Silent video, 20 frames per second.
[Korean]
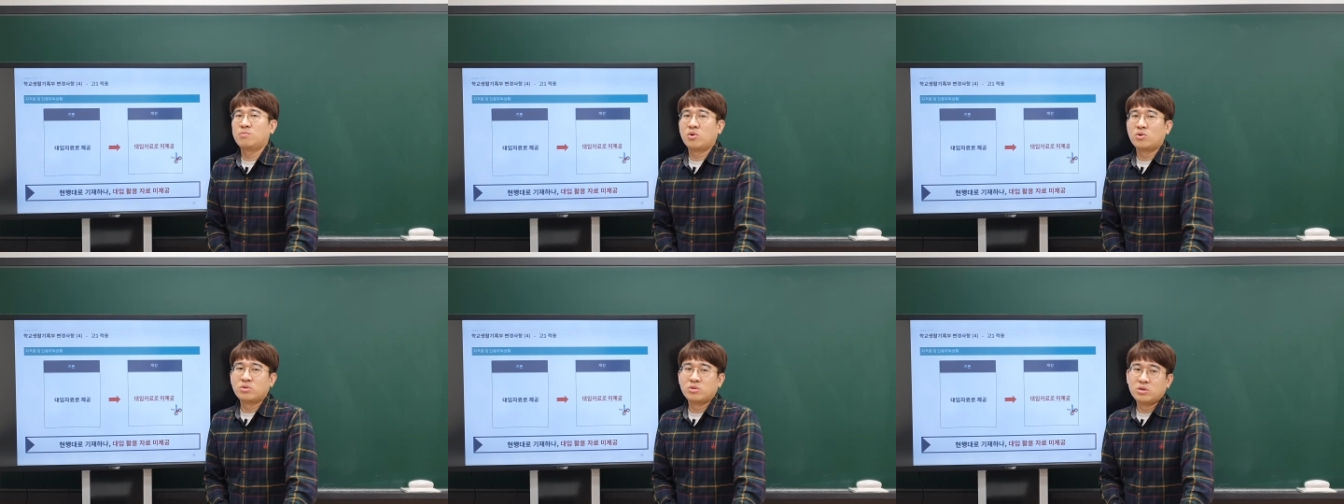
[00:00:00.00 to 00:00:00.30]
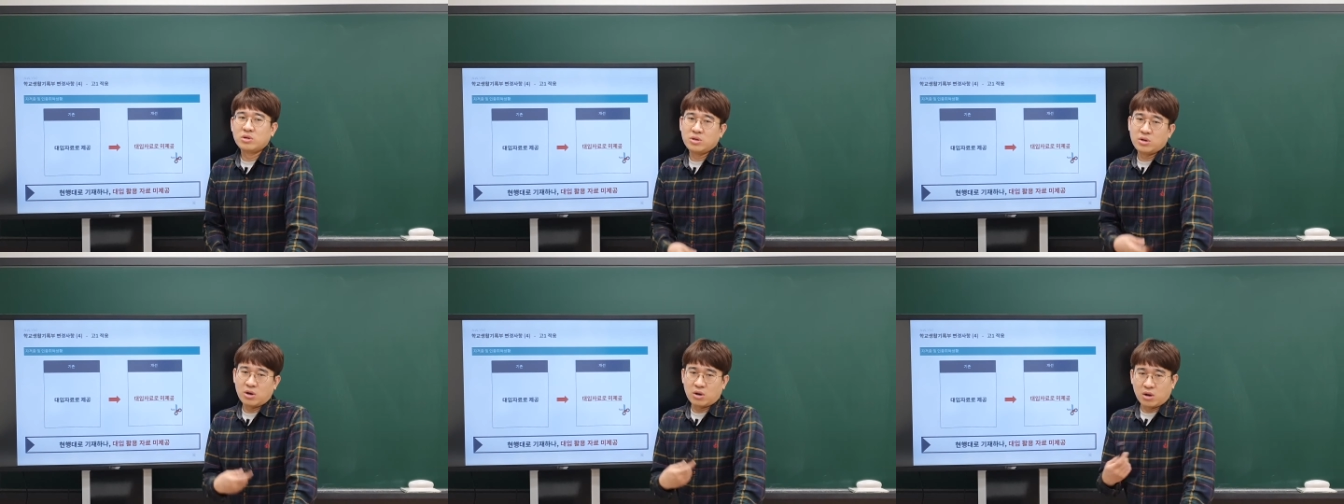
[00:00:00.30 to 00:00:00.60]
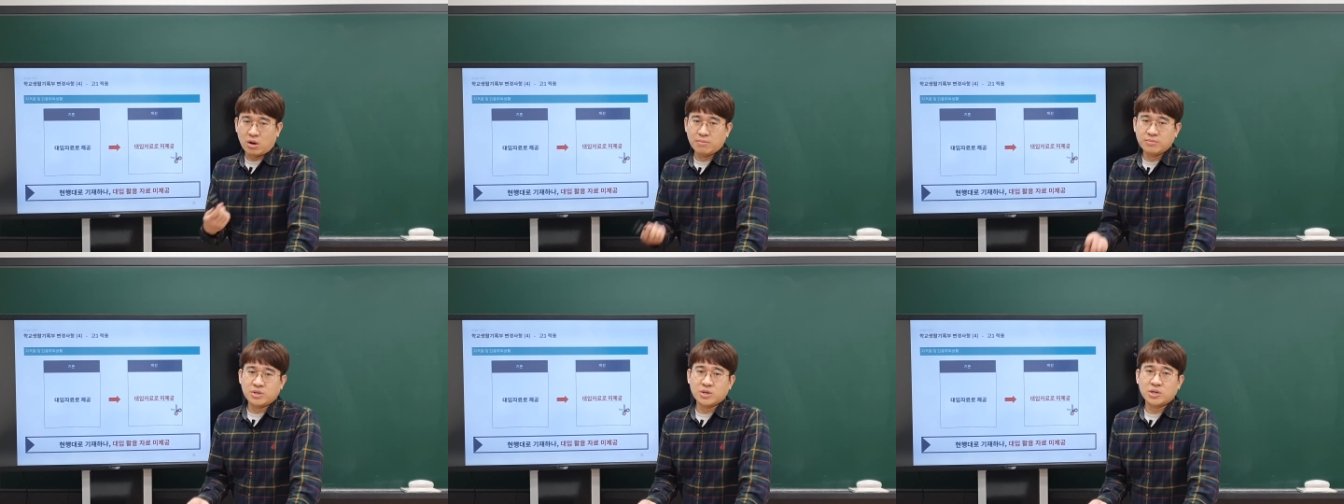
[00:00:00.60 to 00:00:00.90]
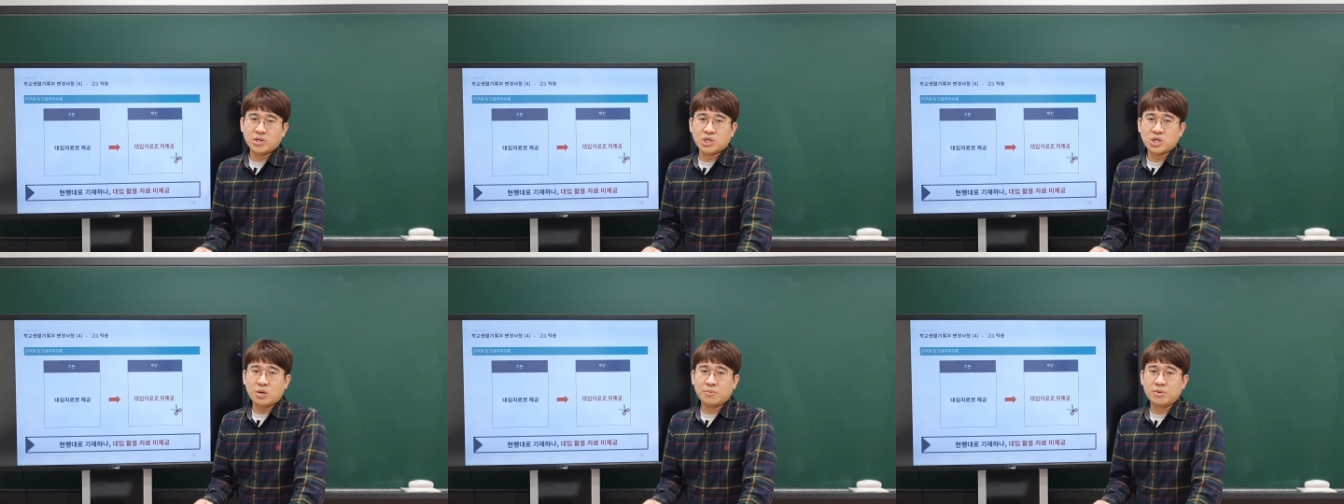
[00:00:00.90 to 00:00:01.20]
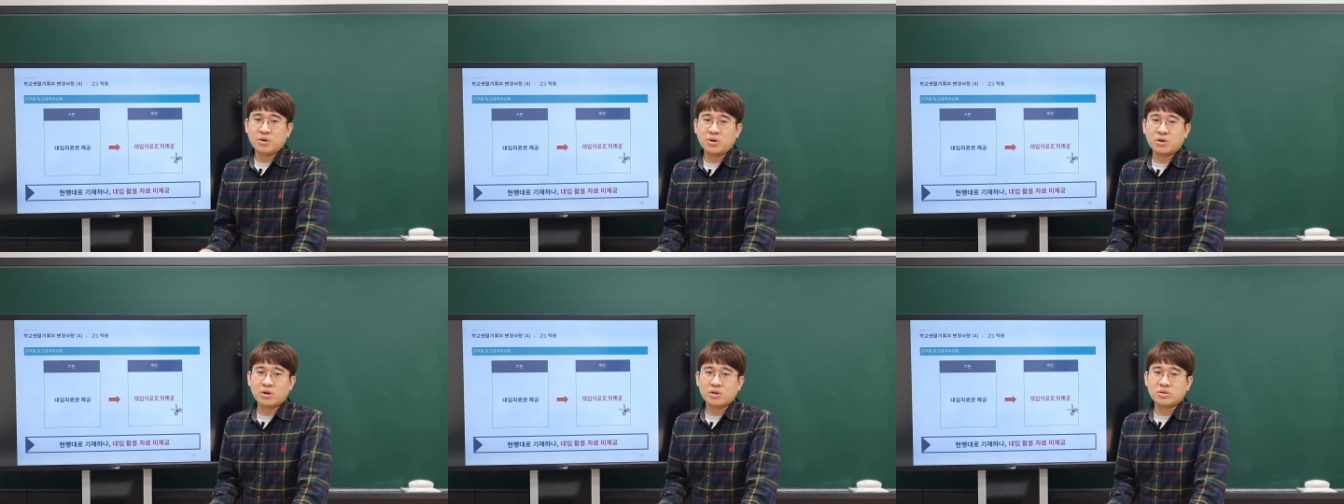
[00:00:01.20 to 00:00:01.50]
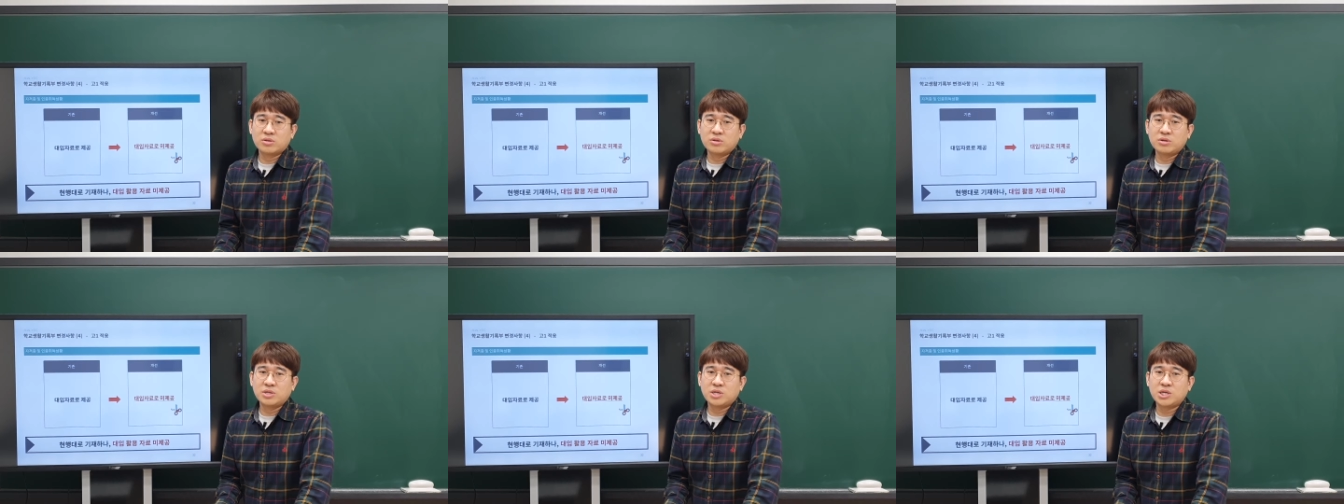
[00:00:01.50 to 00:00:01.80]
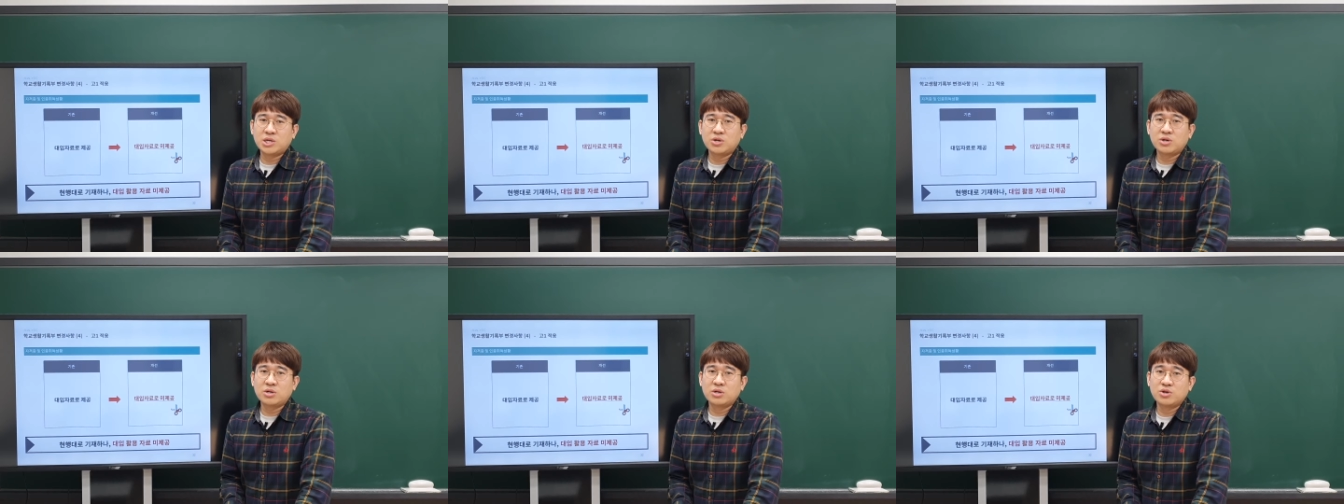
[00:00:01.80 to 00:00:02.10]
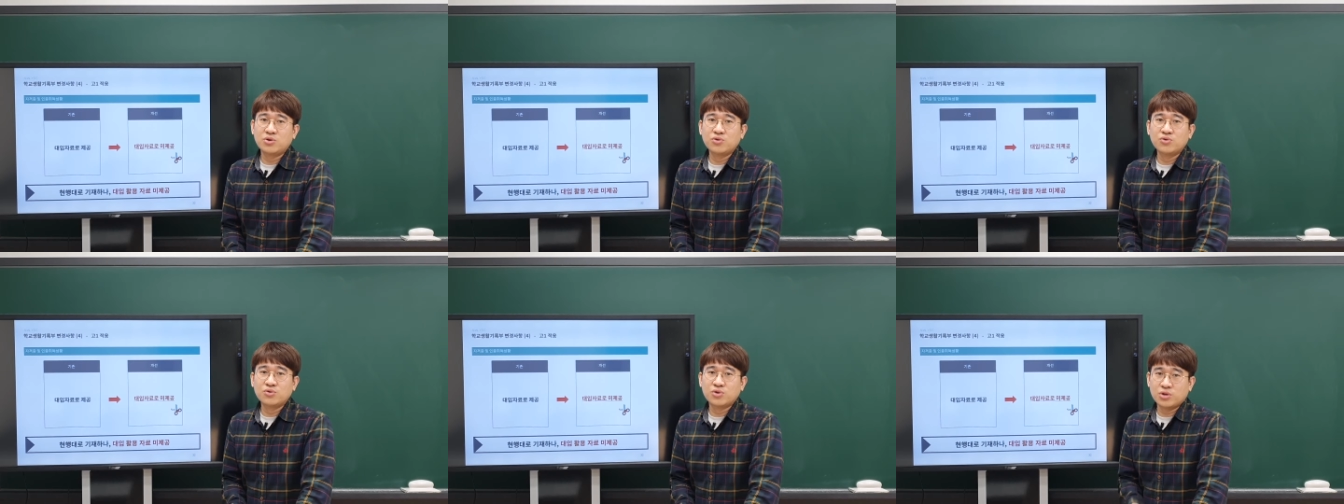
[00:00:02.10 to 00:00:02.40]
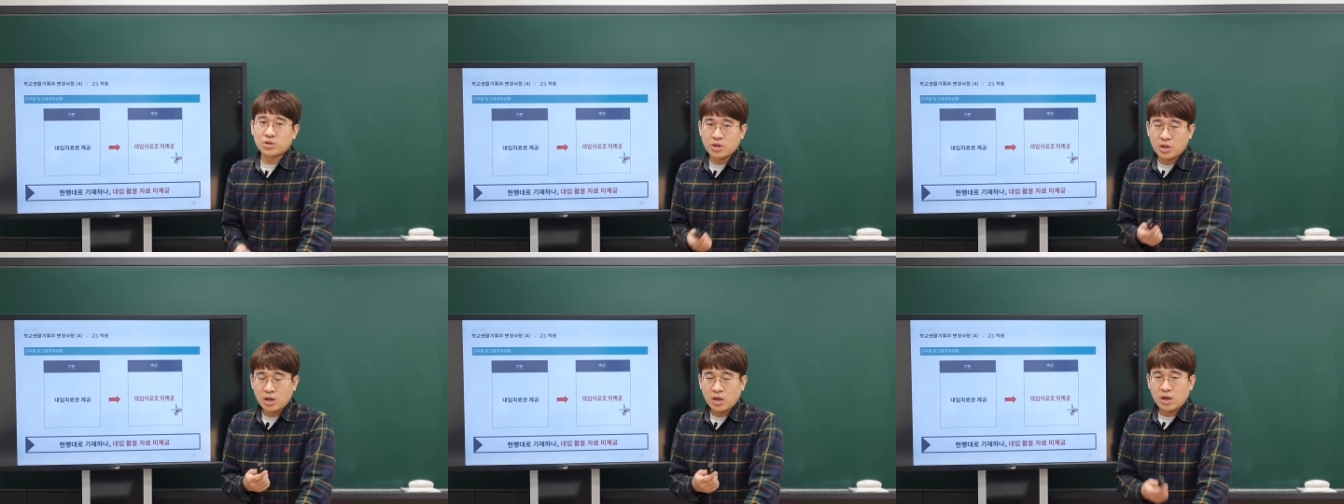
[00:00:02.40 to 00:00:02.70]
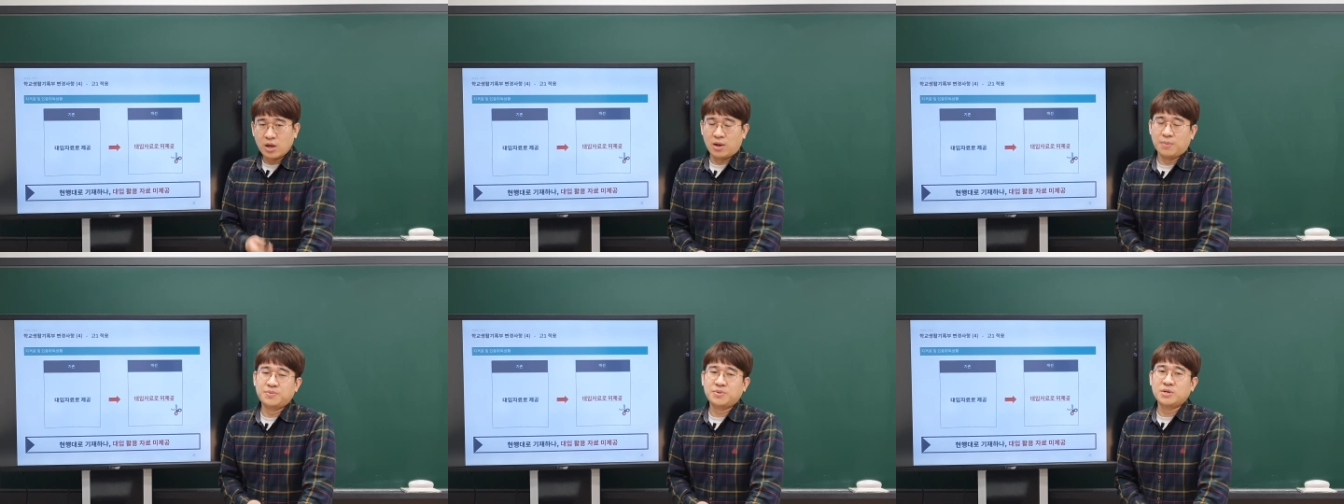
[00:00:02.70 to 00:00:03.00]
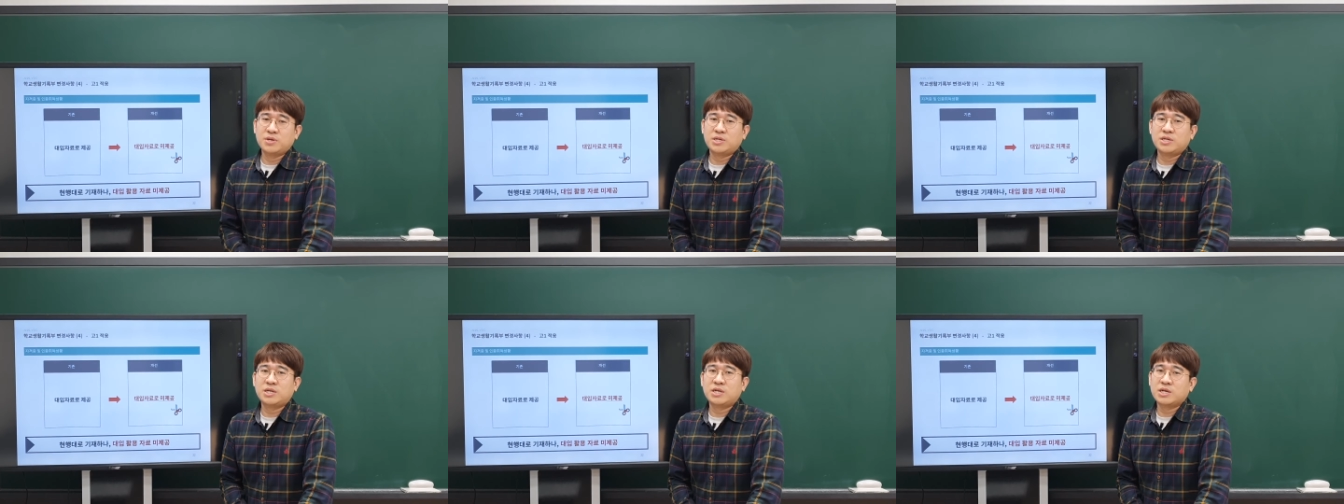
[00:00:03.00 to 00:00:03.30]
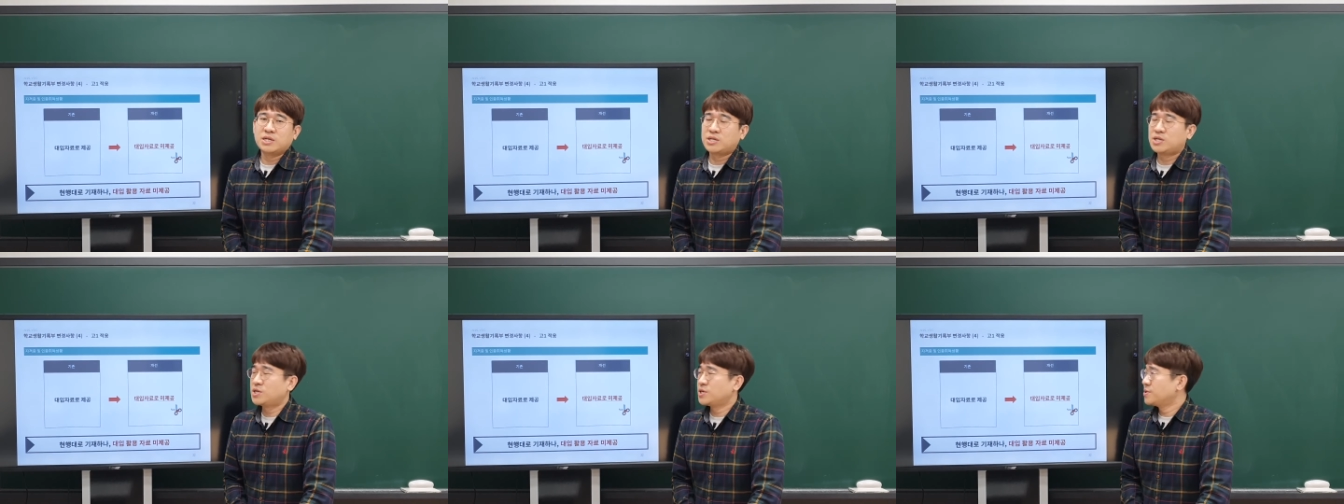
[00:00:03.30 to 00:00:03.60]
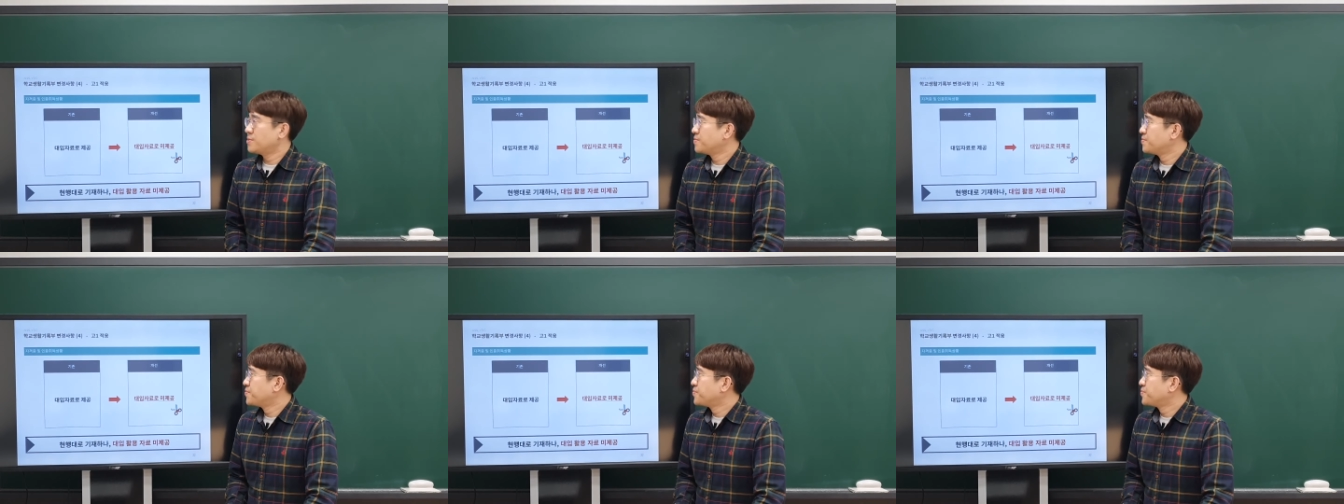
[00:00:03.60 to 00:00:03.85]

뭐 능력 검정 시험 이런 것들을 치를 이유는 없어지겠죠.